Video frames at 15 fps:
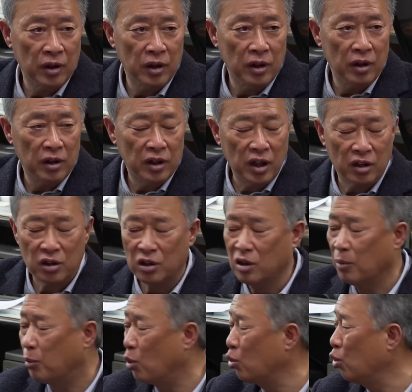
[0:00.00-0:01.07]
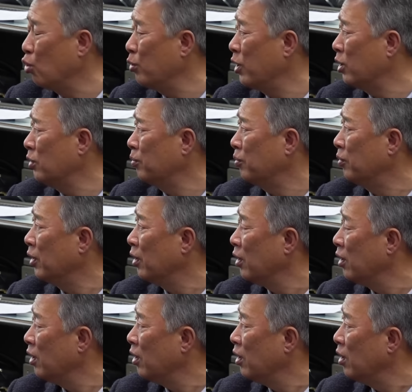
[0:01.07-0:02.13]
대단히 개탄스러운 일이다 이렇게
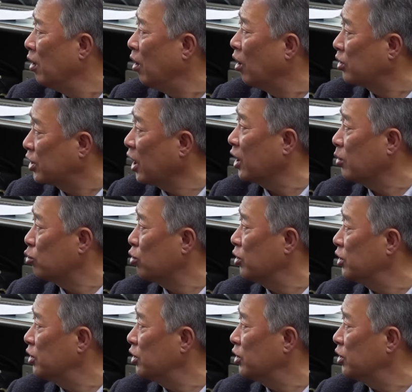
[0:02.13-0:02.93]
생각을 합니다.